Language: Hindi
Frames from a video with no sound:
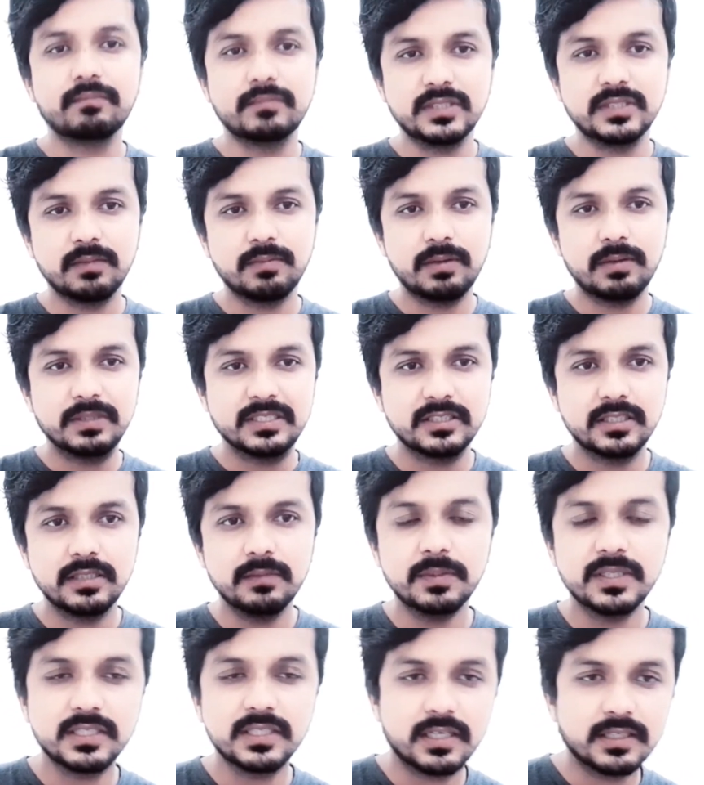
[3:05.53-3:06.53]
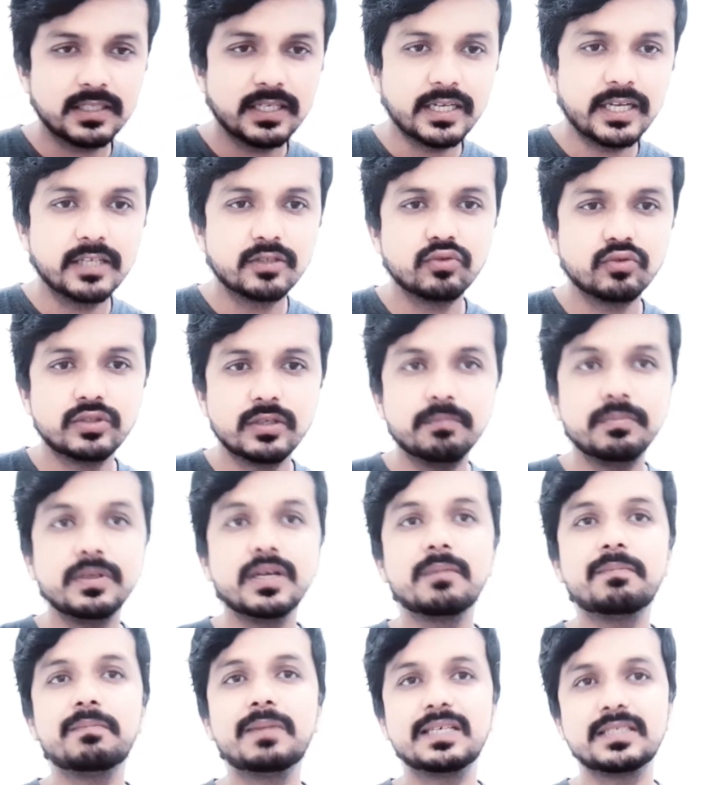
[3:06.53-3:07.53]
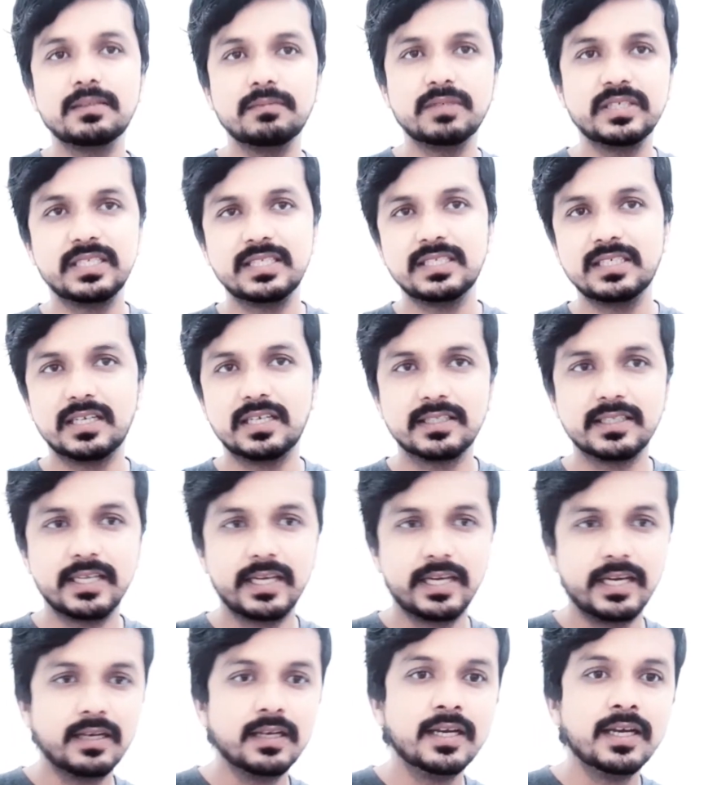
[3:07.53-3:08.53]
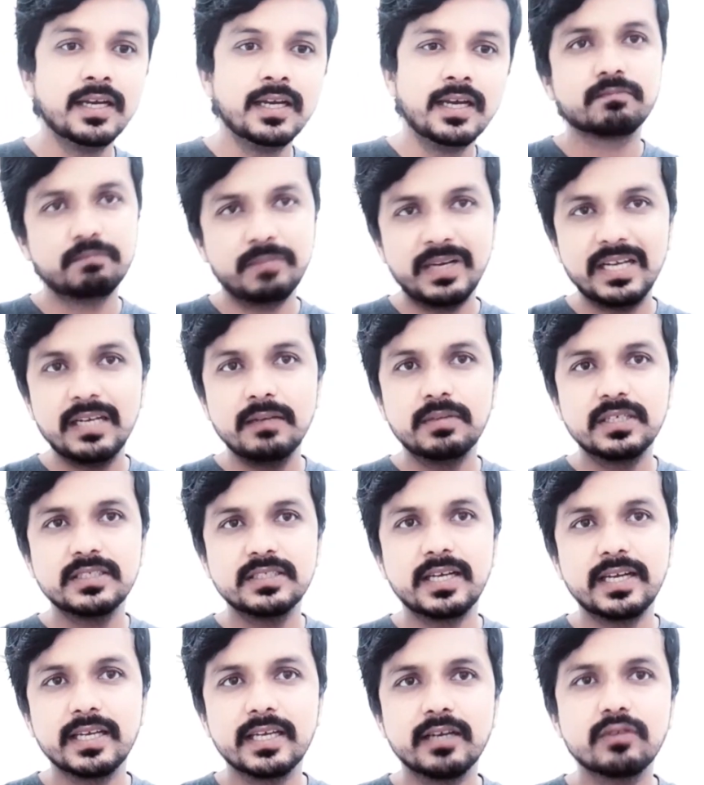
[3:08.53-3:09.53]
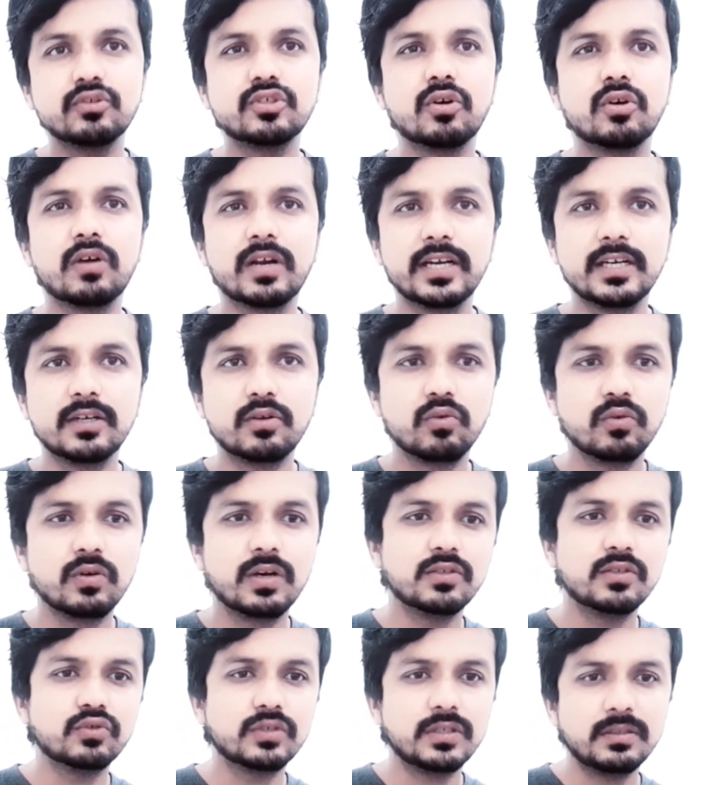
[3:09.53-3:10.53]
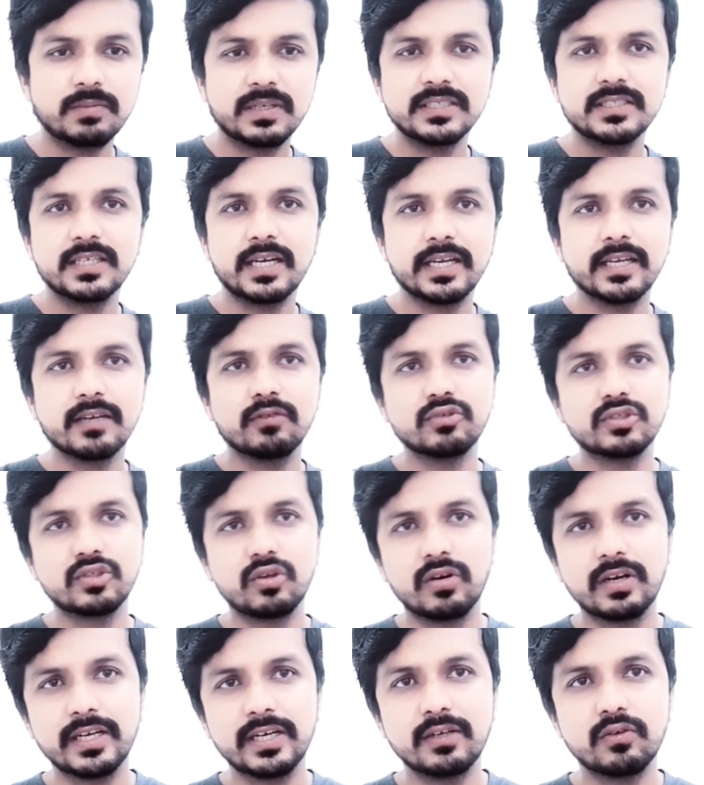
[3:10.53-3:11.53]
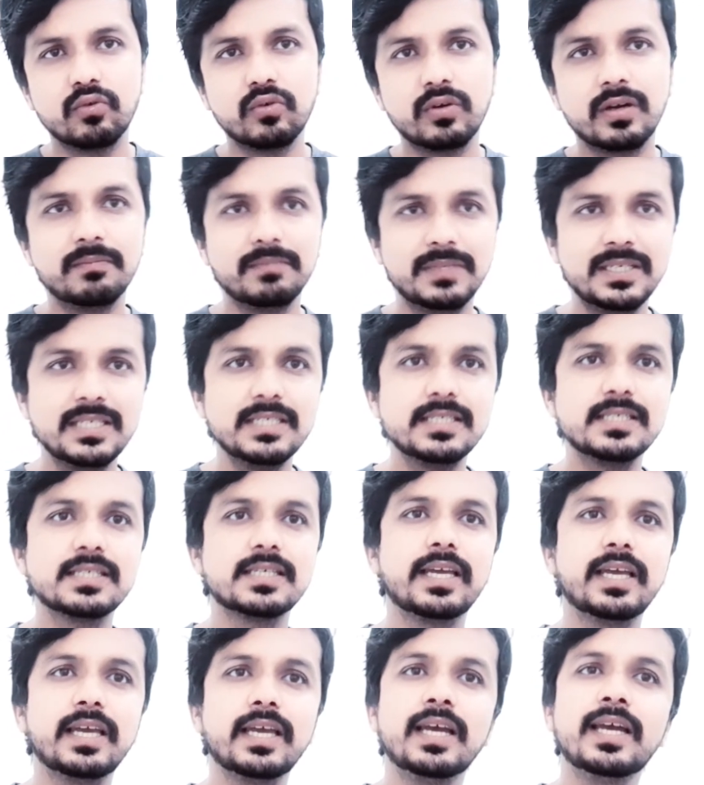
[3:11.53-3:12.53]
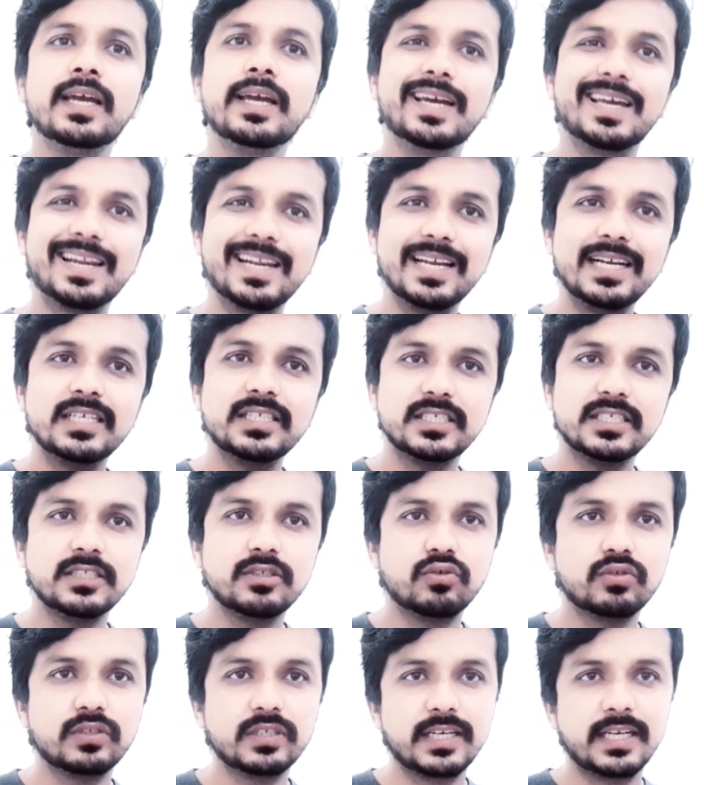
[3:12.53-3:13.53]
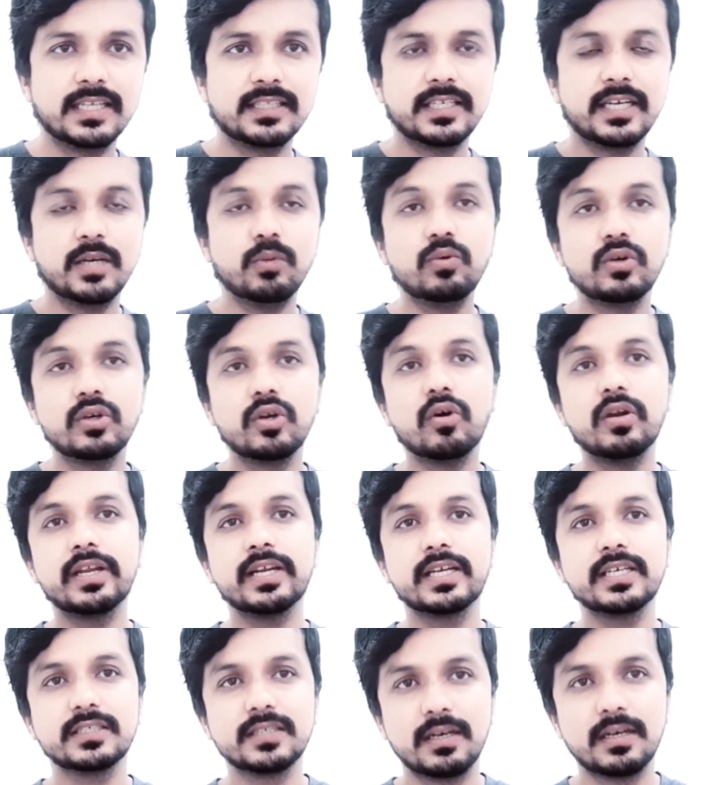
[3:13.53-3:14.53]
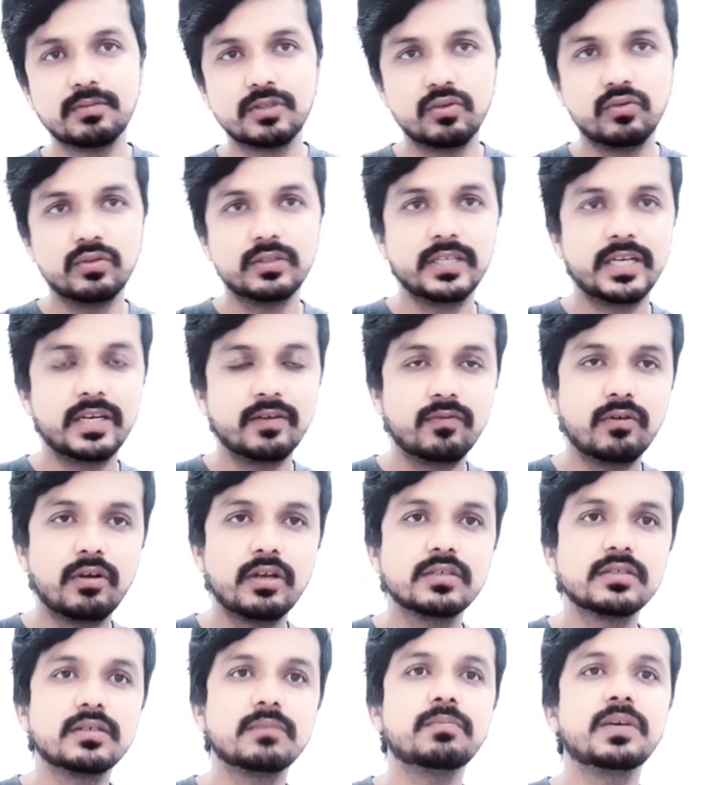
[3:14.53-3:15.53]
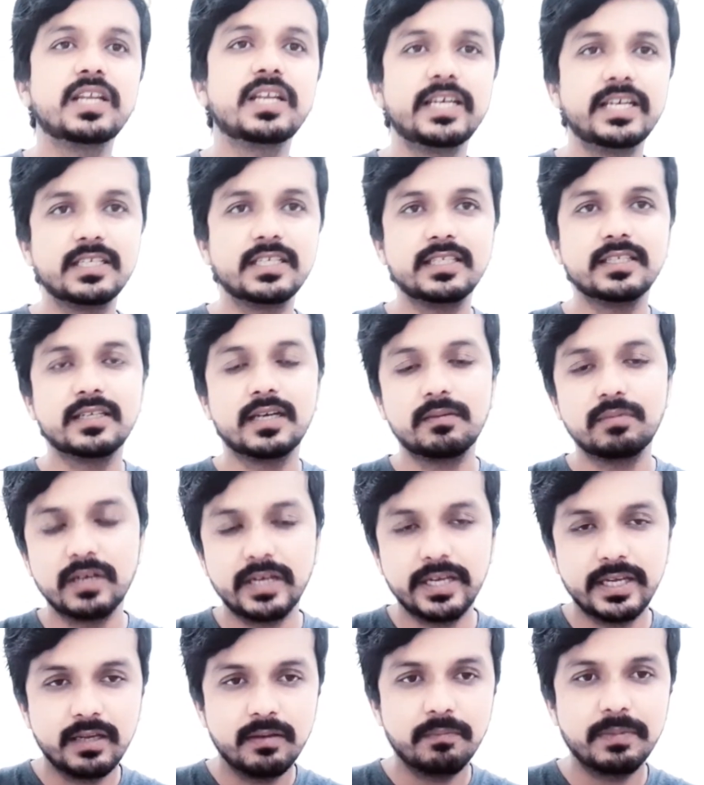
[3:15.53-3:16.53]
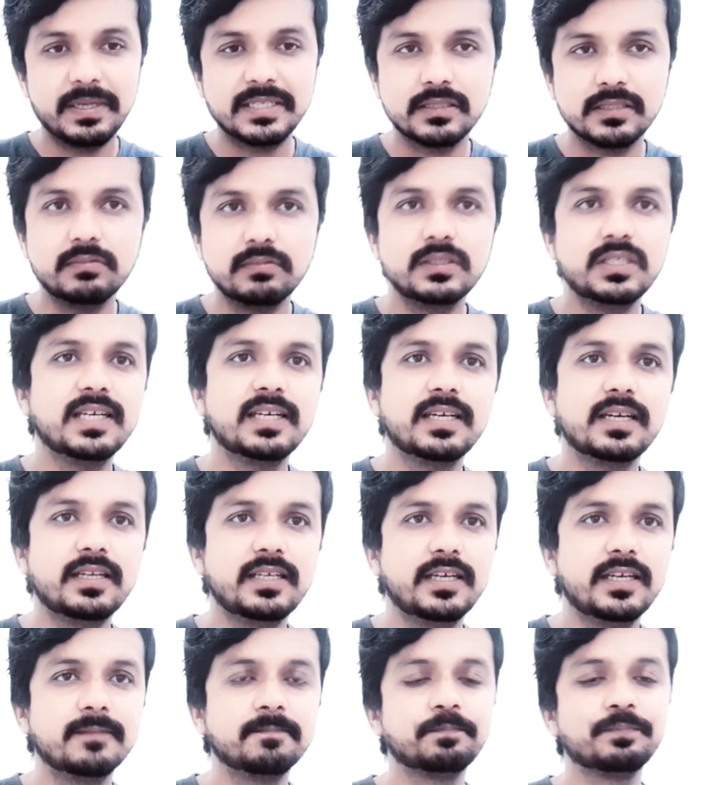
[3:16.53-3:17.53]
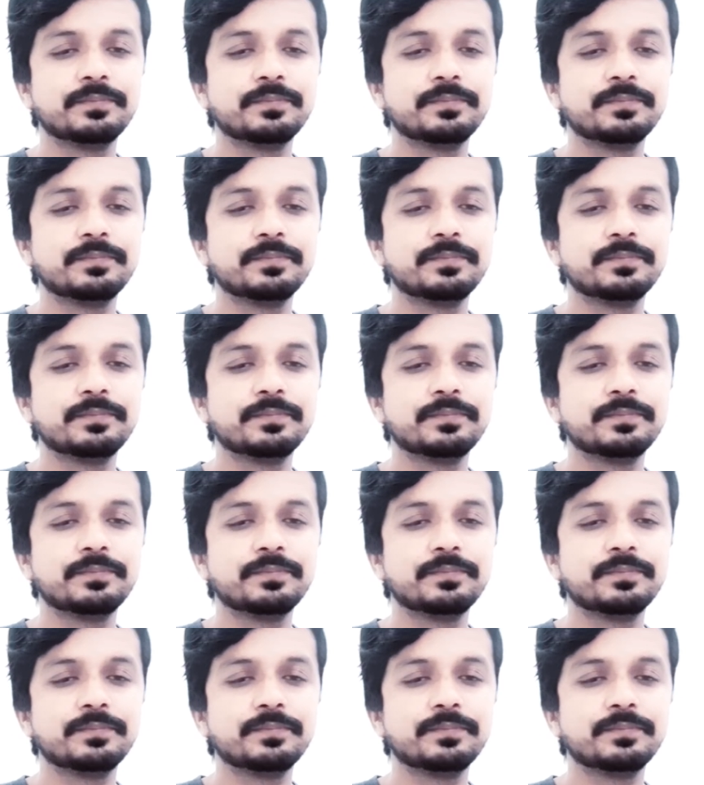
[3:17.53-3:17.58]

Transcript: जब आप एक्सचेंज पर जाते हैं तो जब भी आप पैसे भेजने जाते हैं पहली बार जाएंगे कुछ और रेट होगा दूसरी बार जाएंगे कुछ और रेट होगा मींस के रेट चेंज होते रहते हैं वो डॉलर के हिसाब से होते हैं फॉर एग्जांपल एक दिन आप गए पैसे भेजने के लिए